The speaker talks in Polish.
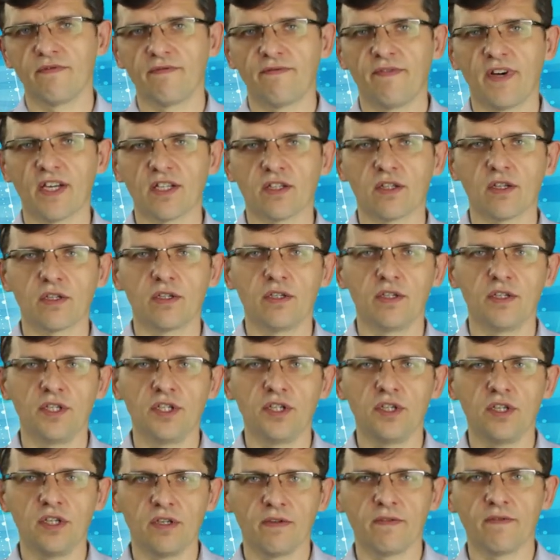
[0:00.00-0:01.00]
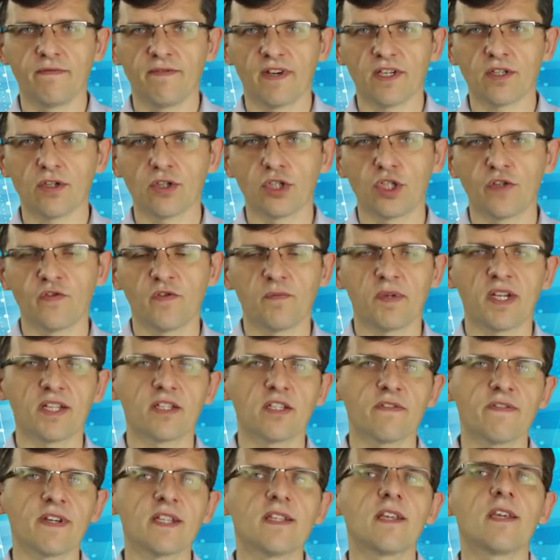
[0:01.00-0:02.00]
warto, e, linii wartości
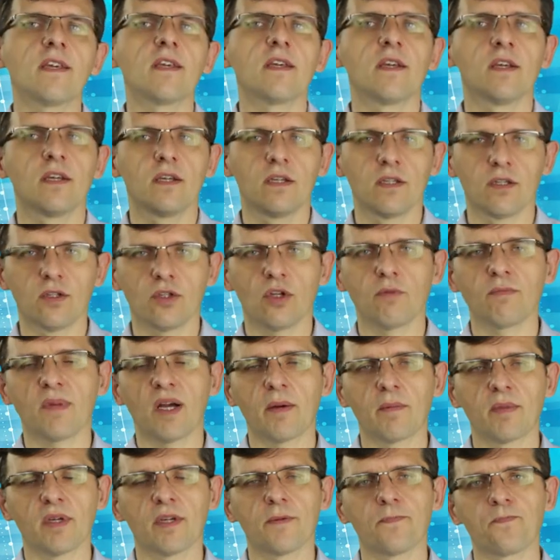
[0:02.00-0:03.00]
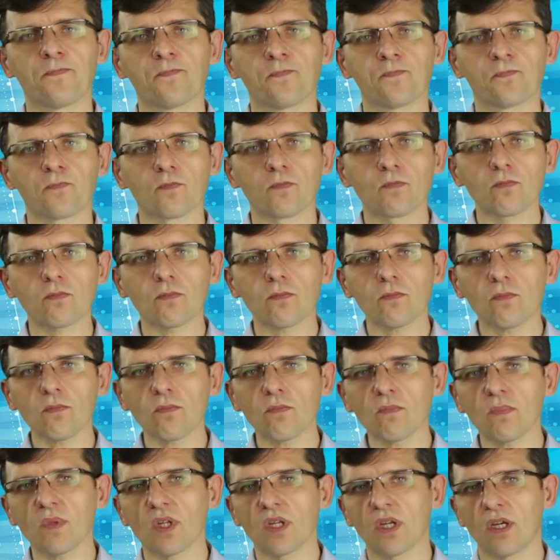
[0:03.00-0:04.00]
wypracowanej, to mamy
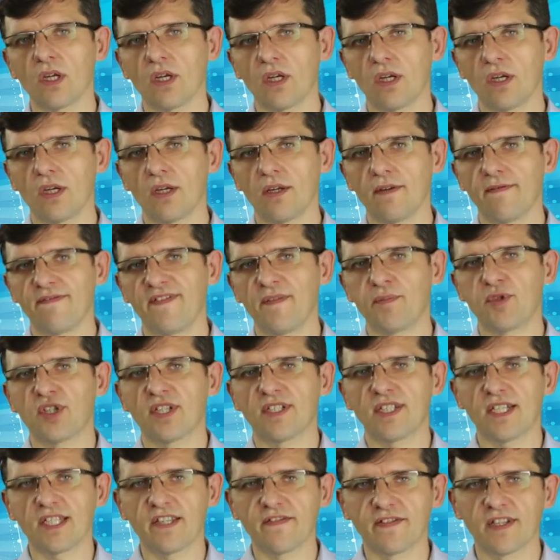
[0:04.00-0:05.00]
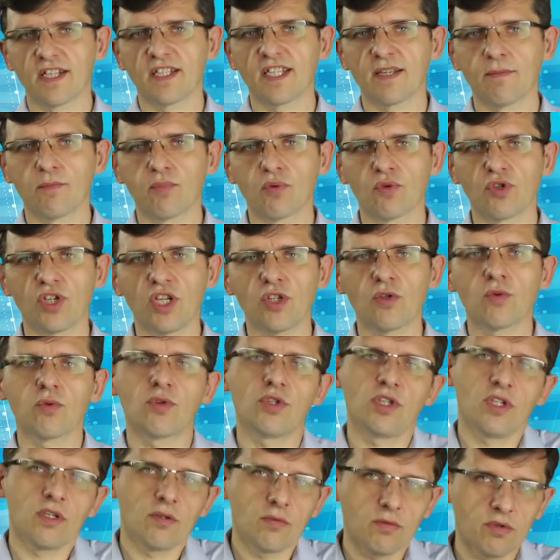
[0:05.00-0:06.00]
wyprzedzenie względem budżetu,
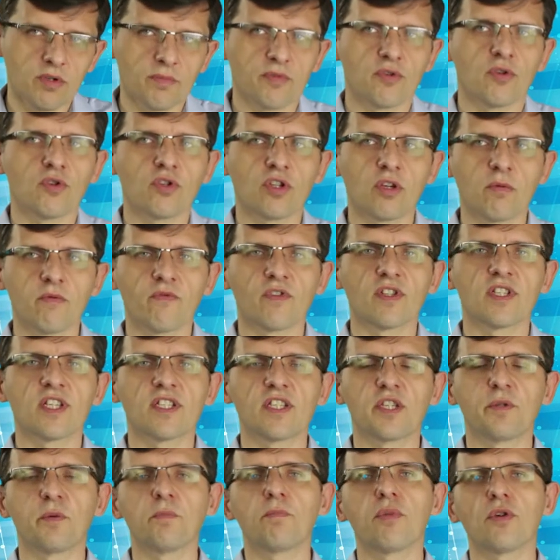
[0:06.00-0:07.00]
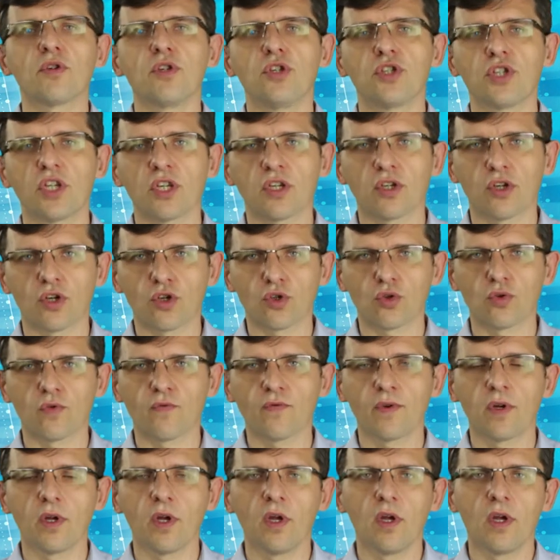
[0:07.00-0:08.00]
czyli krótko mówiąc, jesteśmy poniżej
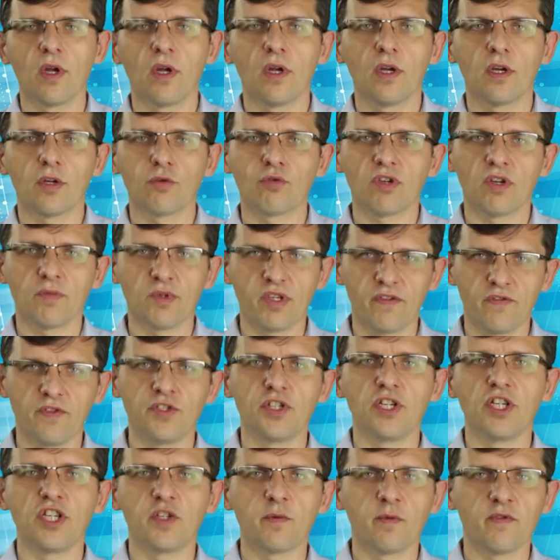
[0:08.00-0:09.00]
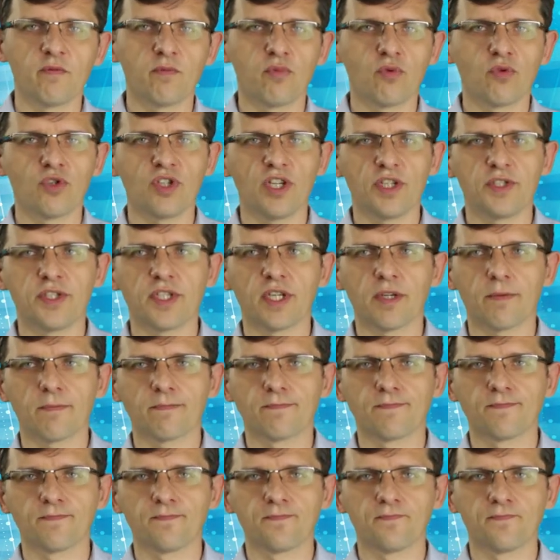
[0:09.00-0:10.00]
kosztów, które przewidzieliśmy w budżecie.
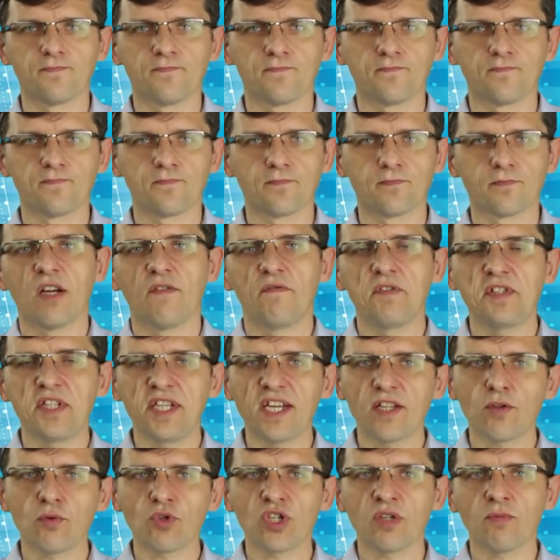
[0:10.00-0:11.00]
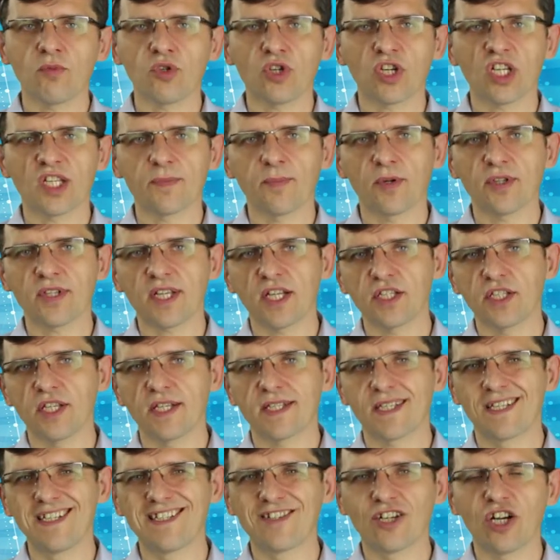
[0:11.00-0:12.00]
W literaturze możesz spotkać się
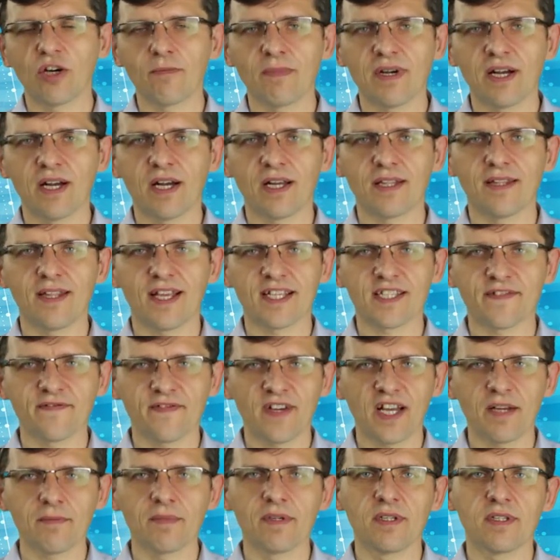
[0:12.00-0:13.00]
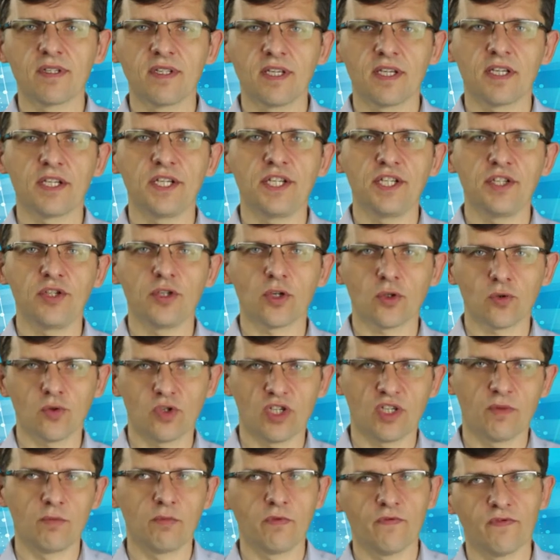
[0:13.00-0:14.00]
z kilkoma nazwami tych linii, o
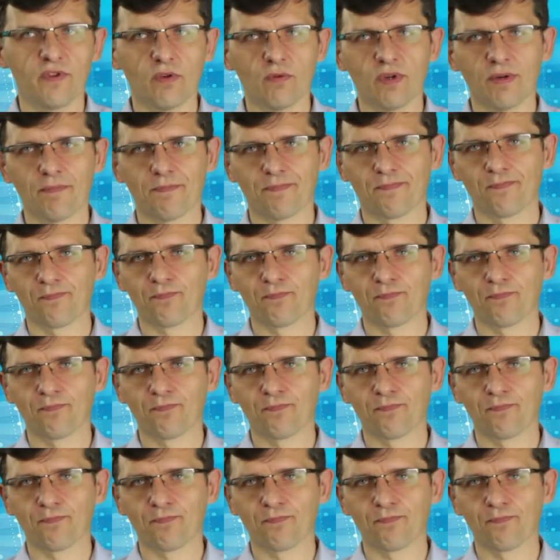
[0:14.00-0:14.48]
których mówiłem.